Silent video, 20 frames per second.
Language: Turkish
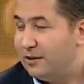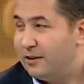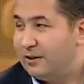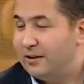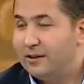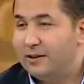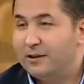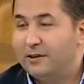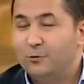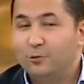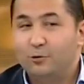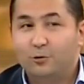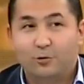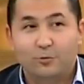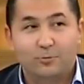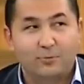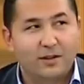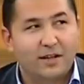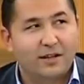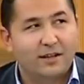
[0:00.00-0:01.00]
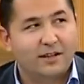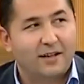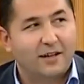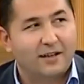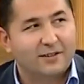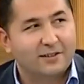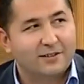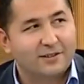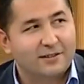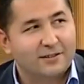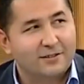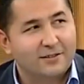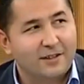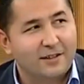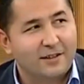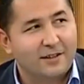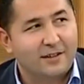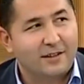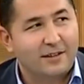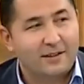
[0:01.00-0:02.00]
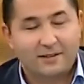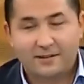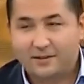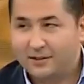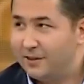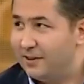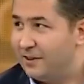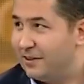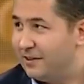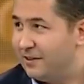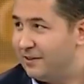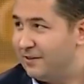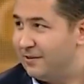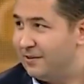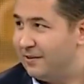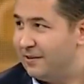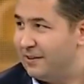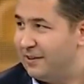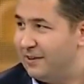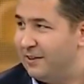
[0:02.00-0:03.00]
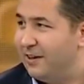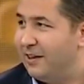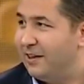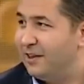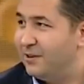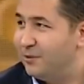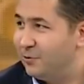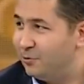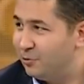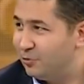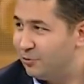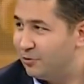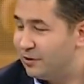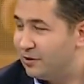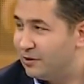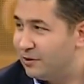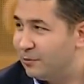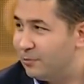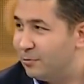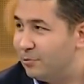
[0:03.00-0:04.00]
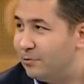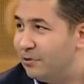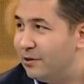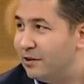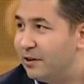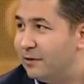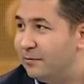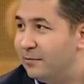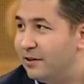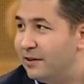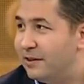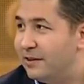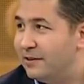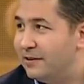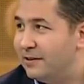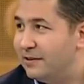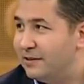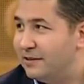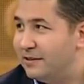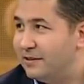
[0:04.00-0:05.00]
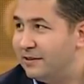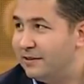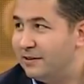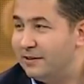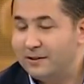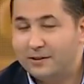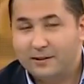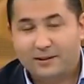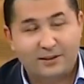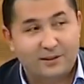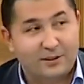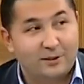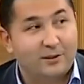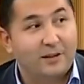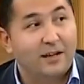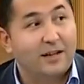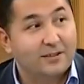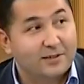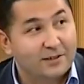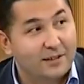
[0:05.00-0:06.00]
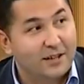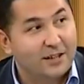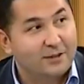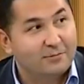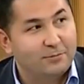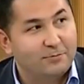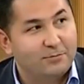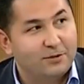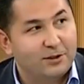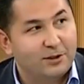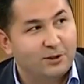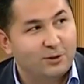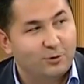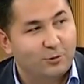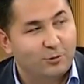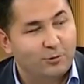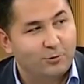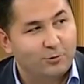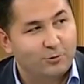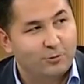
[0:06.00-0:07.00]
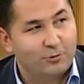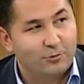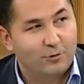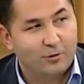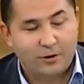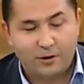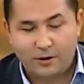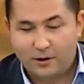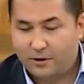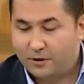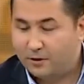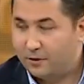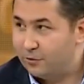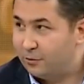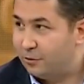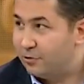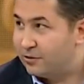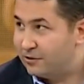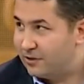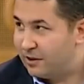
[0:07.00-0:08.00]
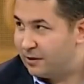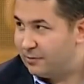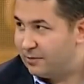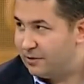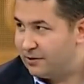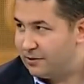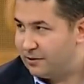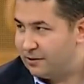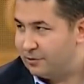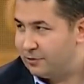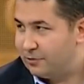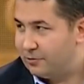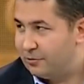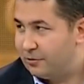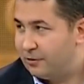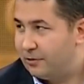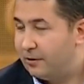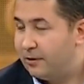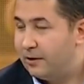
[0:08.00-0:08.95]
e, hükümdar karşısında da gerektiğinde ilahi gücü nasıl kullanabilen e, iktidar sahibi bir kişi olduğunu göstermeye çalışıyor.